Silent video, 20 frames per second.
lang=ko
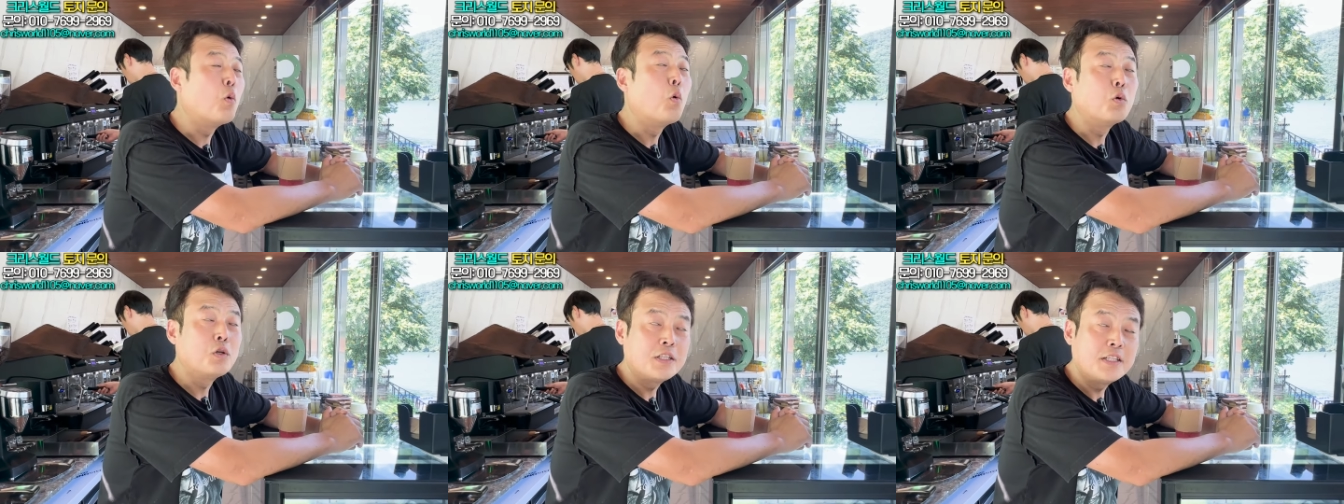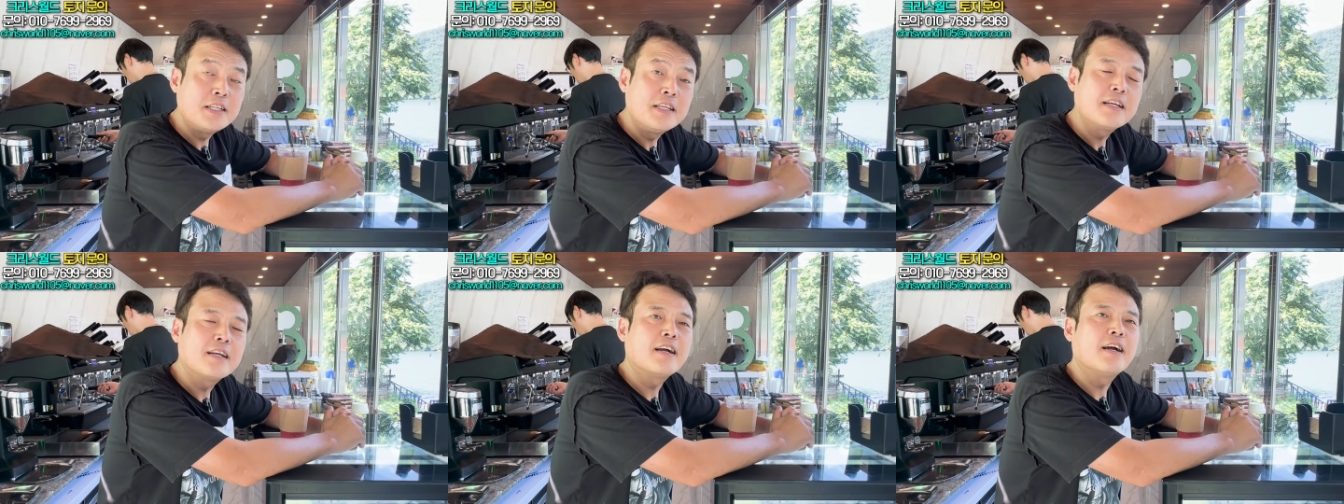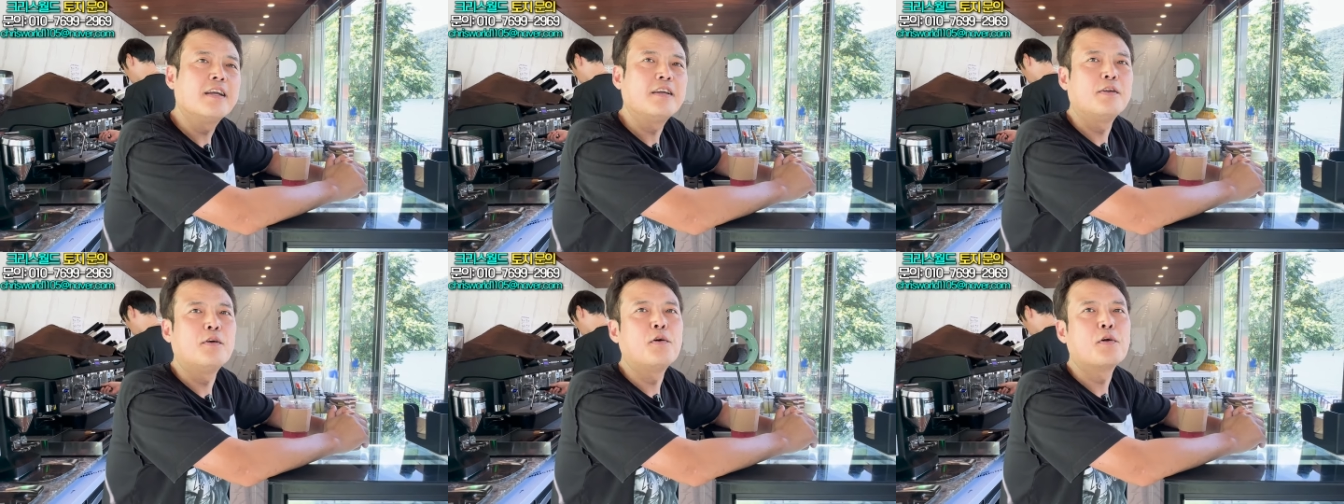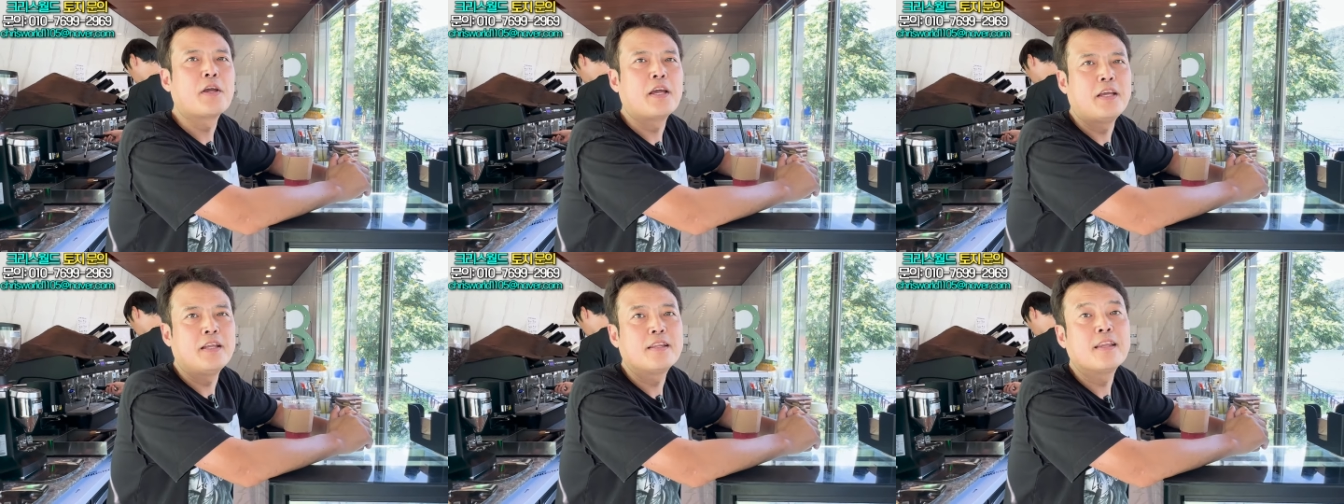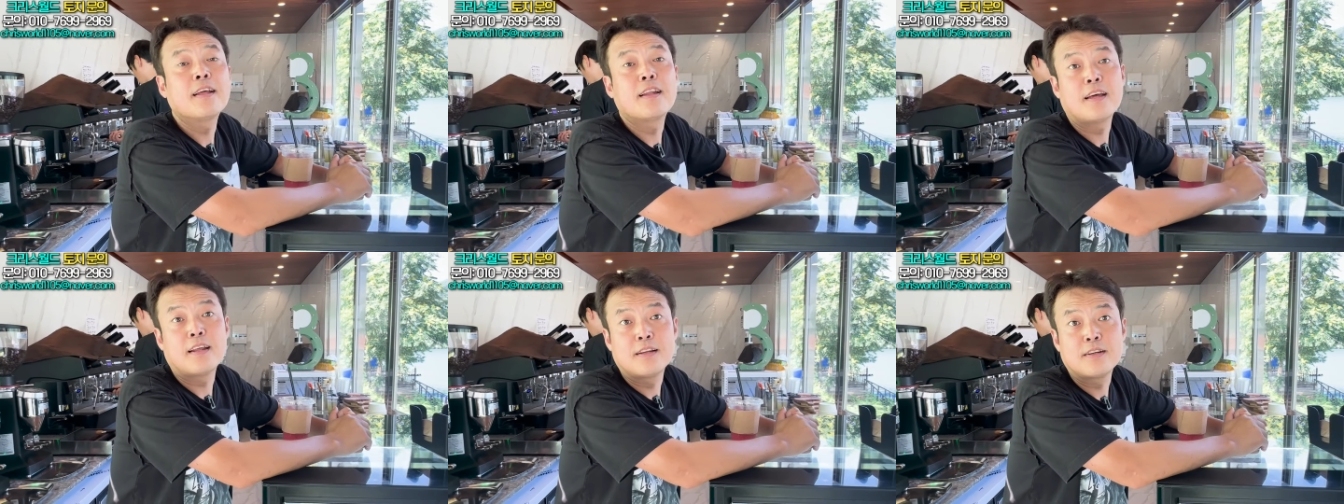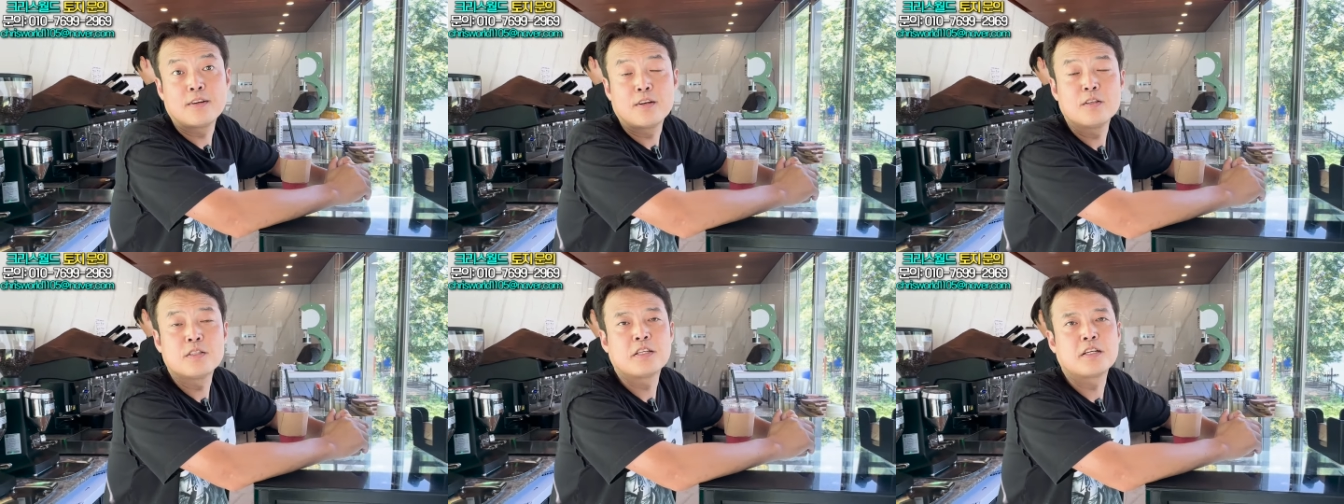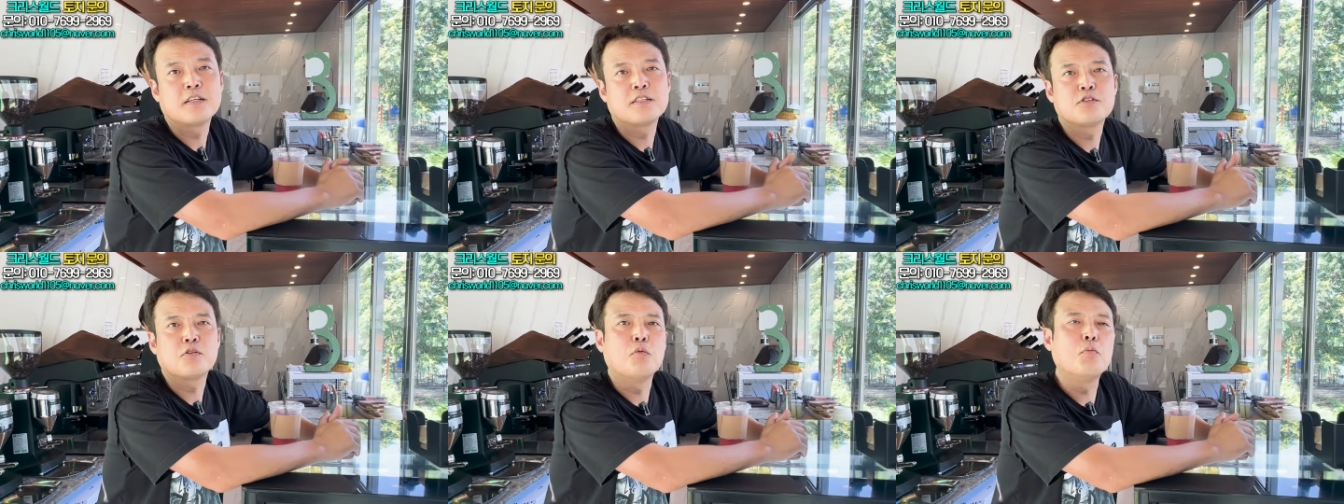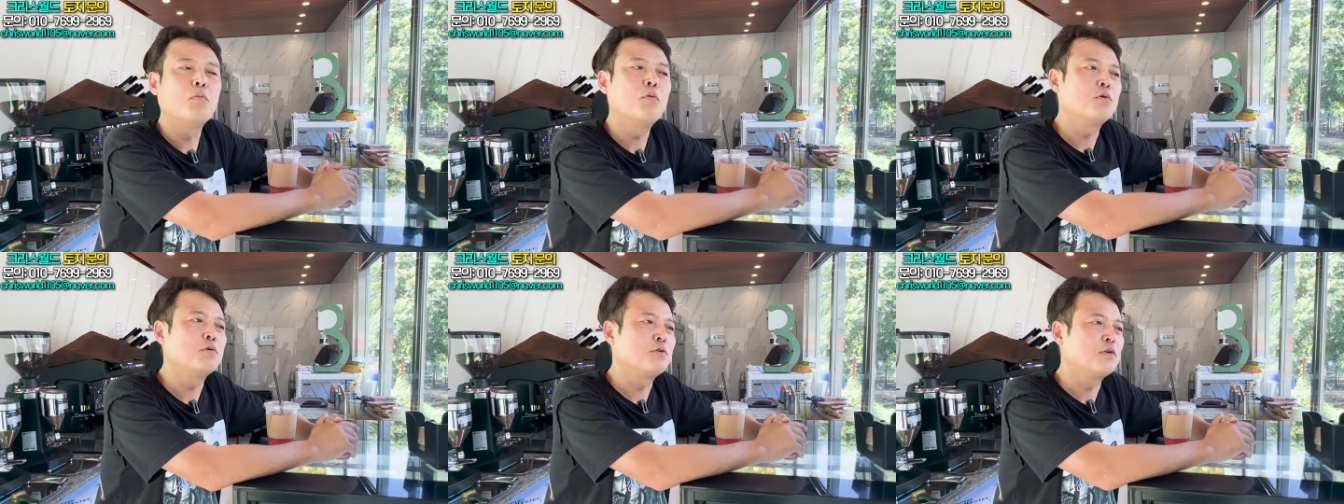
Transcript: 오시니까 이런 게 있다라는 걸 제가 정보